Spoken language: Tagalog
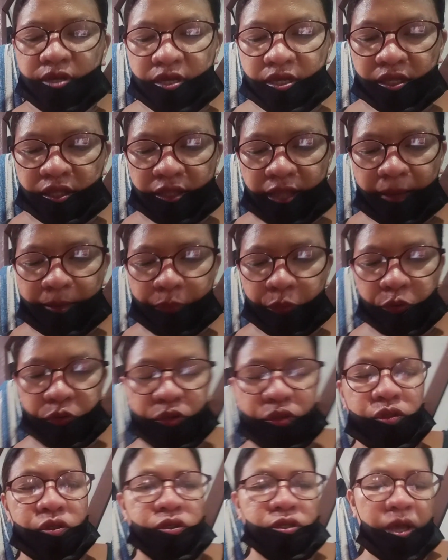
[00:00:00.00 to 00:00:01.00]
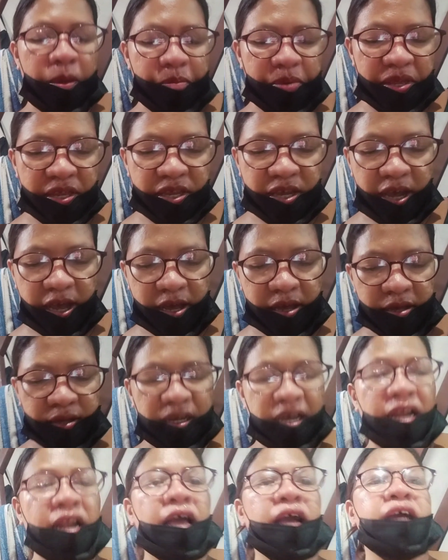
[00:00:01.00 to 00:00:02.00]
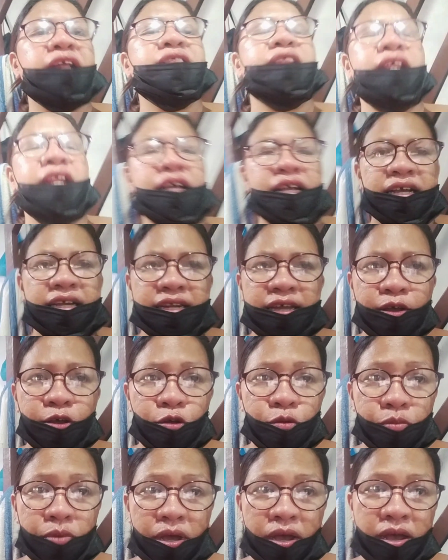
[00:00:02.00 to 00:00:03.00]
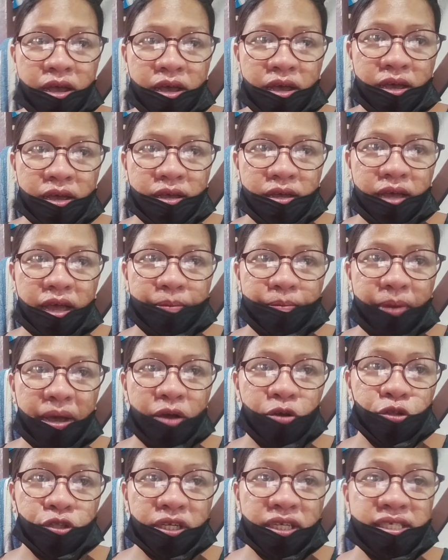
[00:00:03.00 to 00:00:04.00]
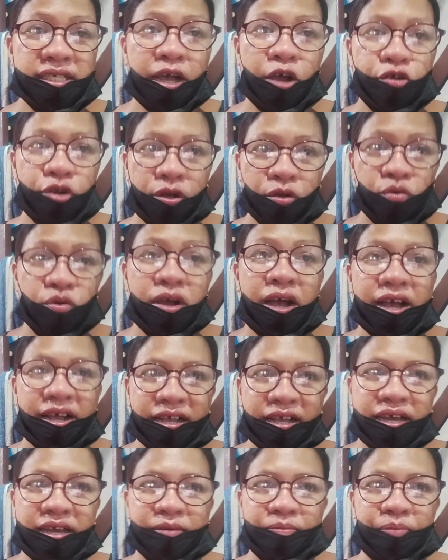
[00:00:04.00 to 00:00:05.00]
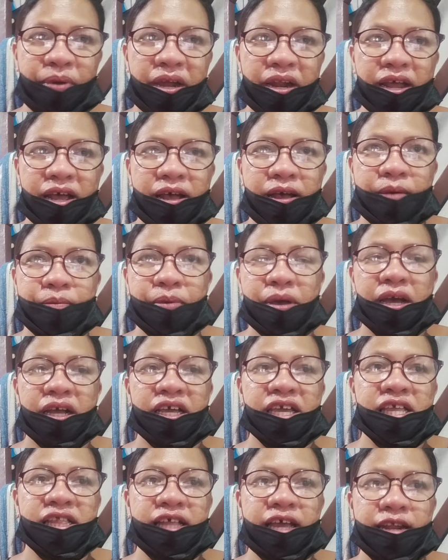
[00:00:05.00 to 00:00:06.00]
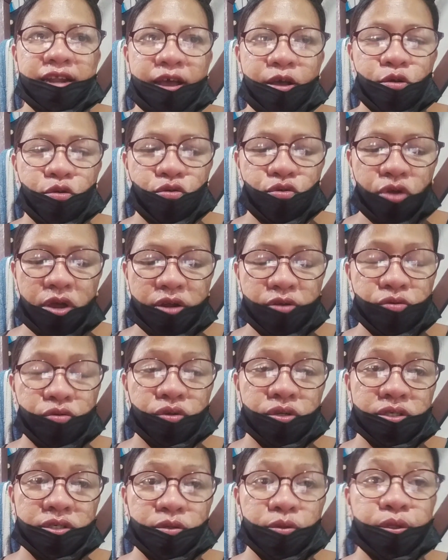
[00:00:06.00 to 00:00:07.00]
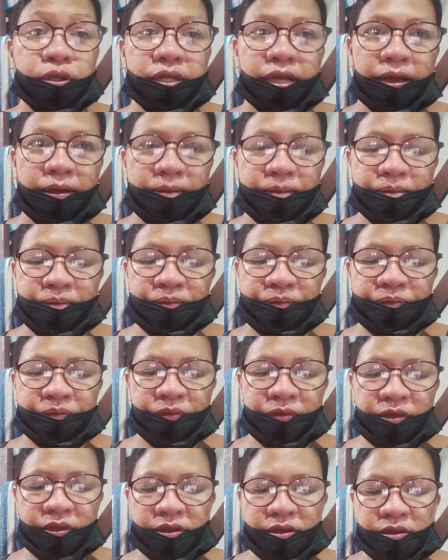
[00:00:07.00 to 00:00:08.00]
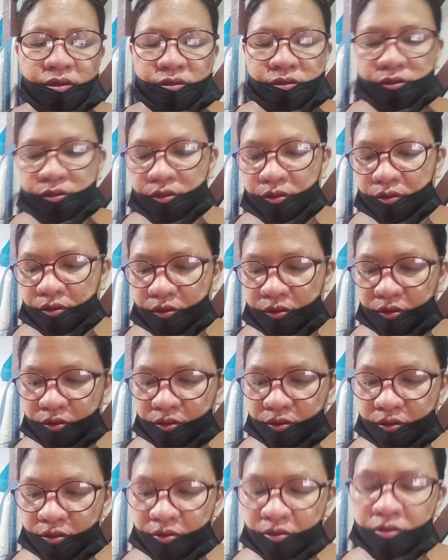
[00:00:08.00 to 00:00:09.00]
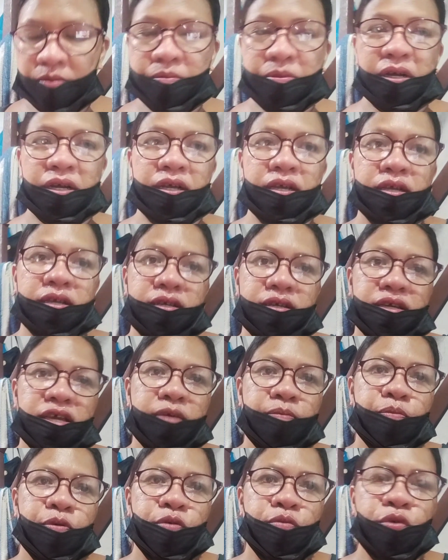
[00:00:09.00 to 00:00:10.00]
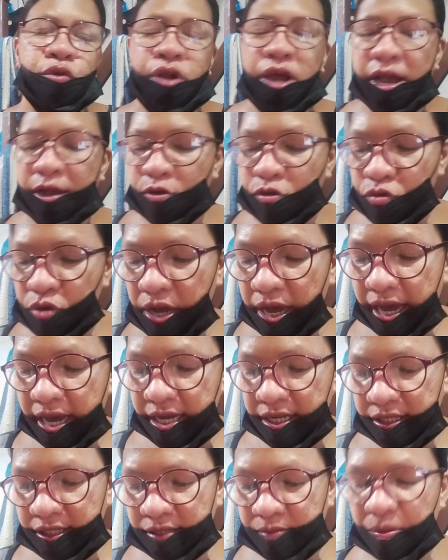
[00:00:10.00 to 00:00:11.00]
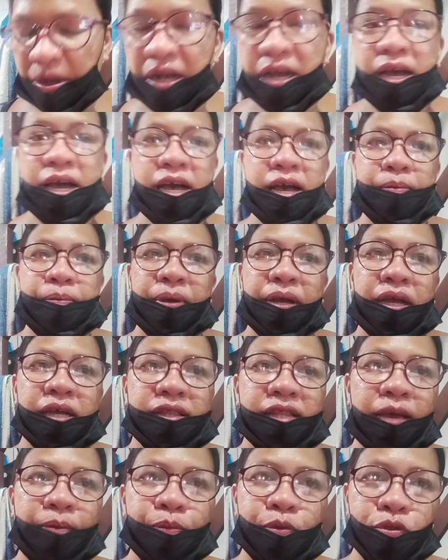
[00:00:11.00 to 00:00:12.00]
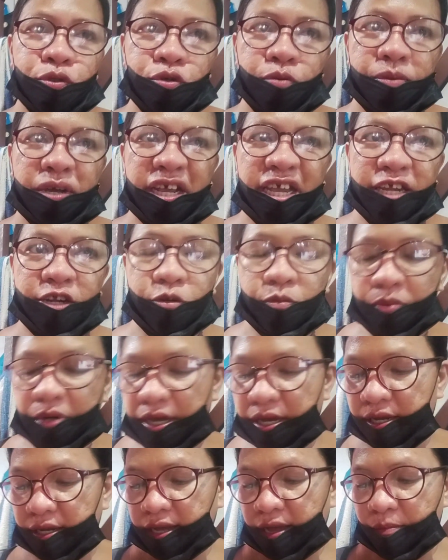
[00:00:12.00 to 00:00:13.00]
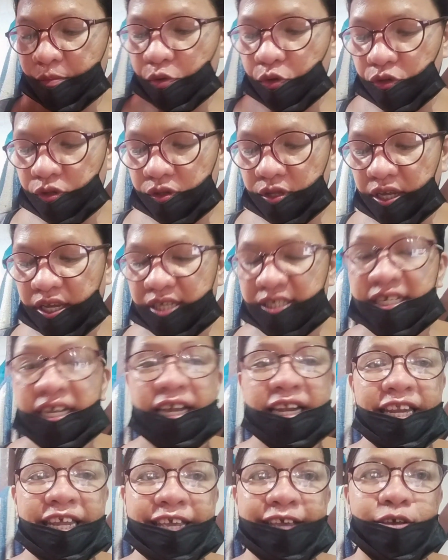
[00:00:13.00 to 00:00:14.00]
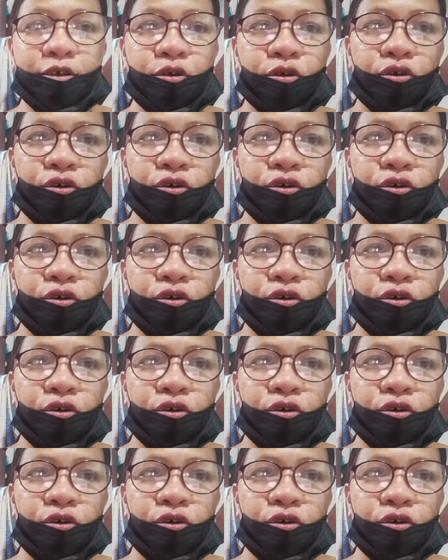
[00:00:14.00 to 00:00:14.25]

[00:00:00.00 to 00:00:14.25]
Tapos, sabi niya, kailangan talaga daw ma-ultrasound ma ako kaagad para makita daw kung anong resulta. So, mag-ipon muna ako guys. Baka pagkatapos kong mag-inom ng gamot ng isang linggo,